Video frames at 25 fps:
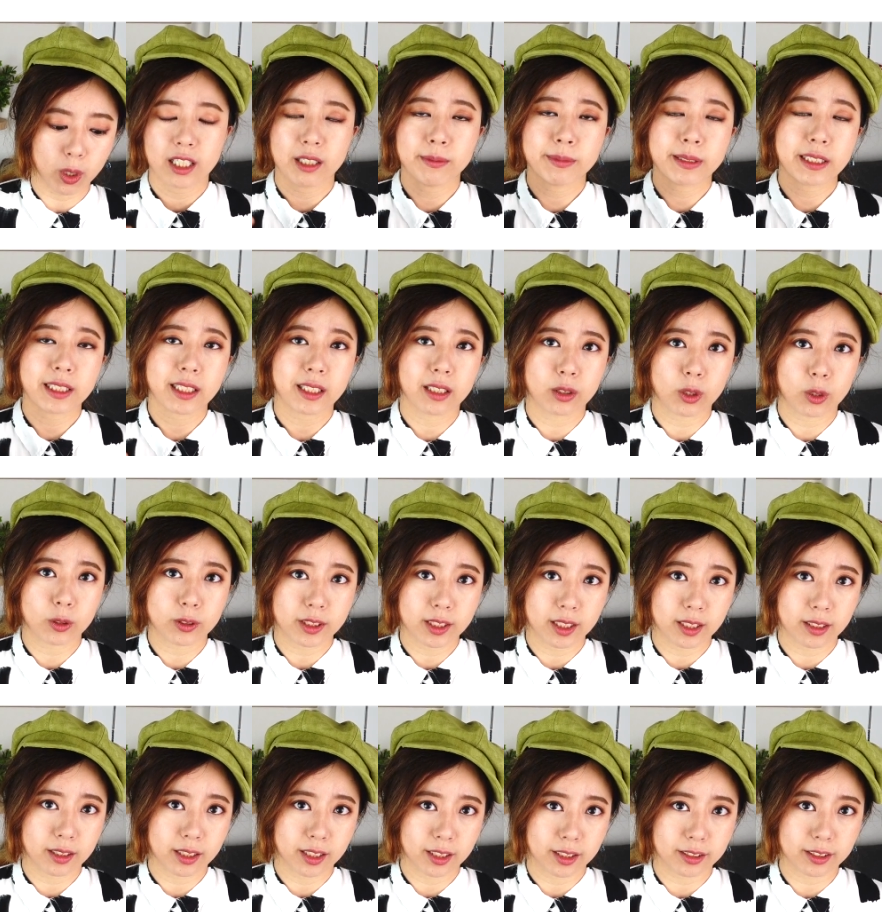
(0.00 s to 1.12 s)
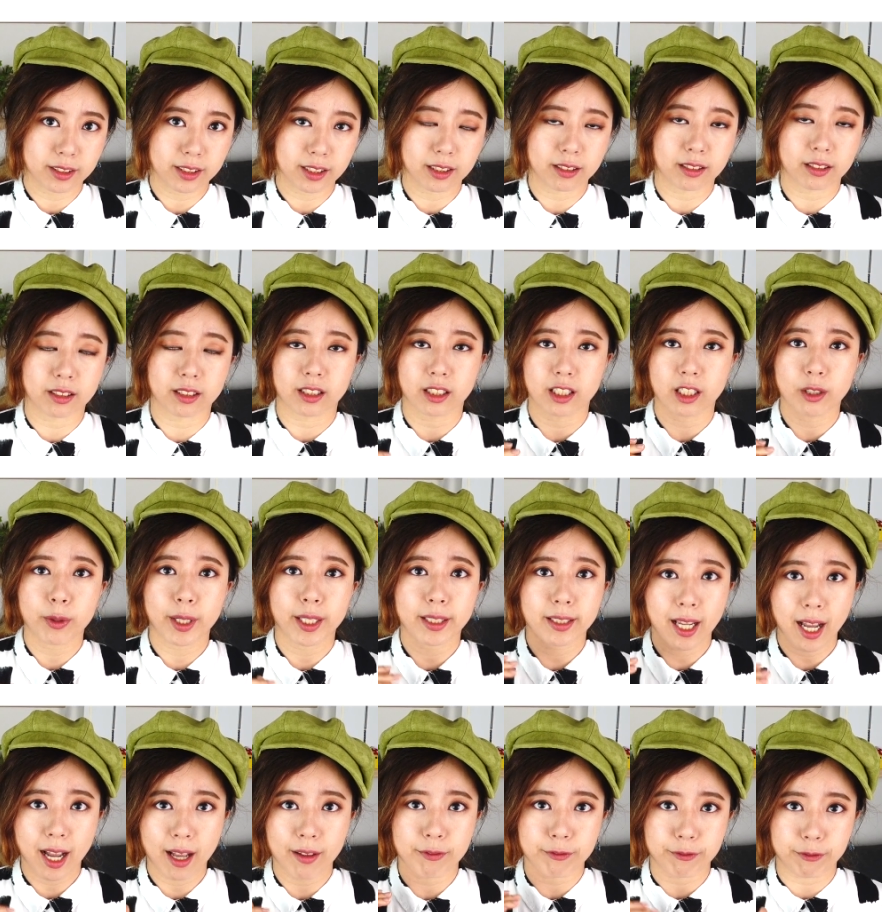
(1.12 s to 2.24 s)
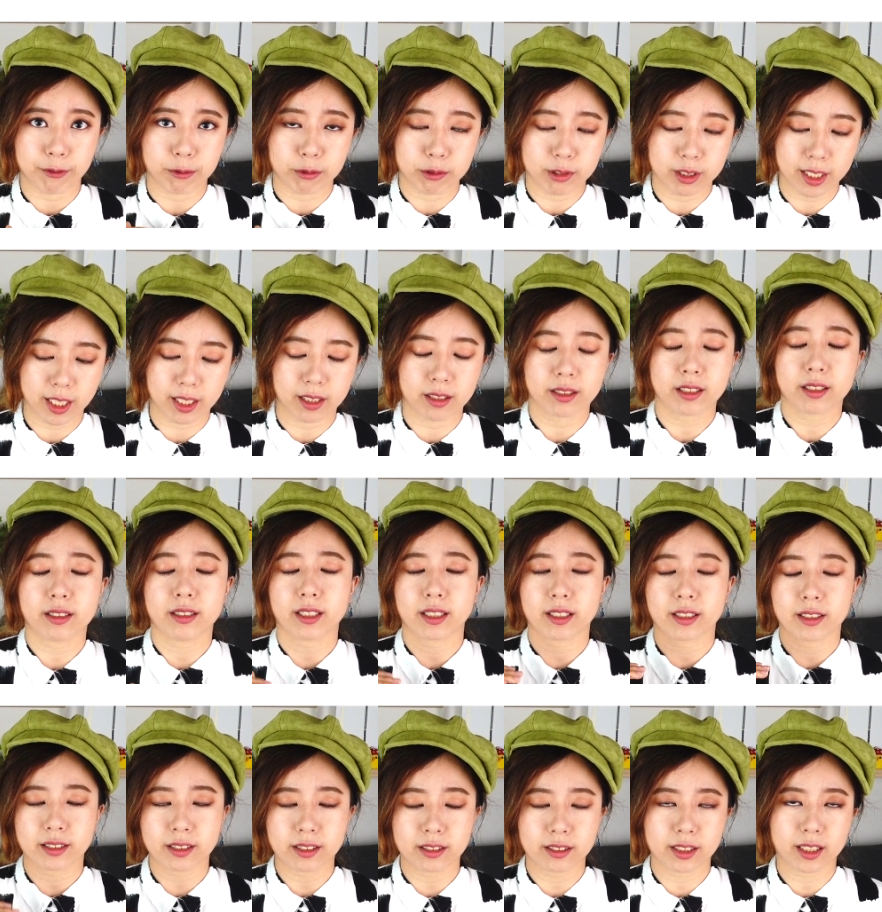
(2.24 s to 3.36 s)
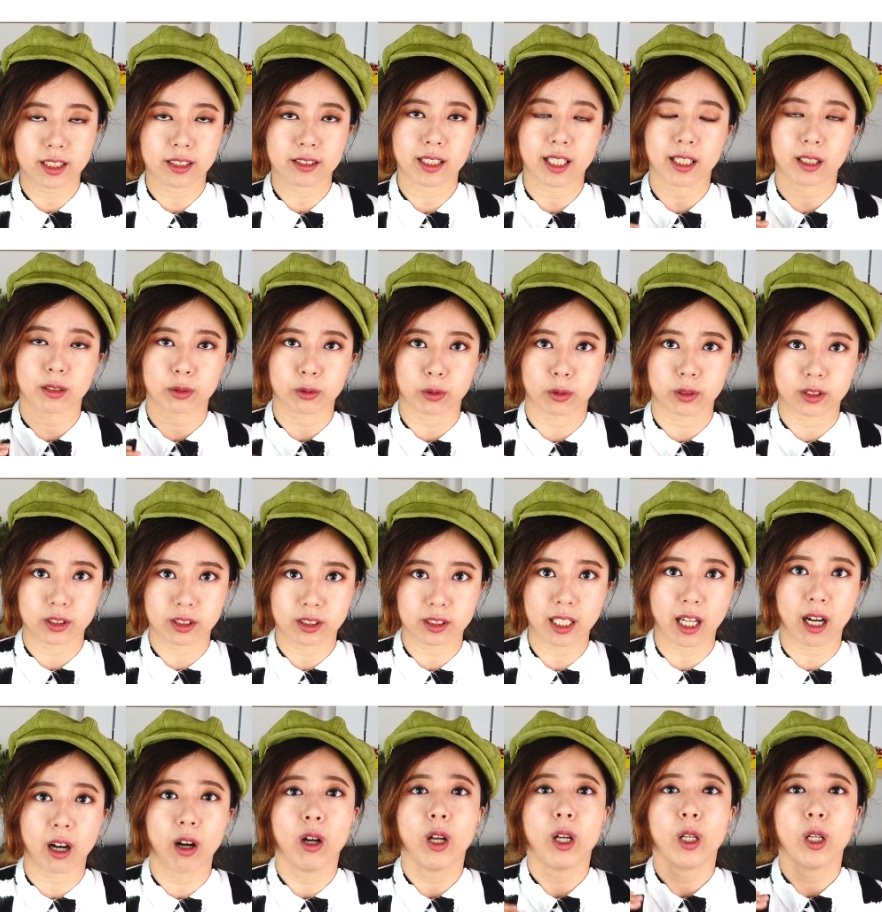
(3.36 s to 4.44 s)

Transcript: 那么这个东西的特性呢，因为碳氟键是这个世界上所知道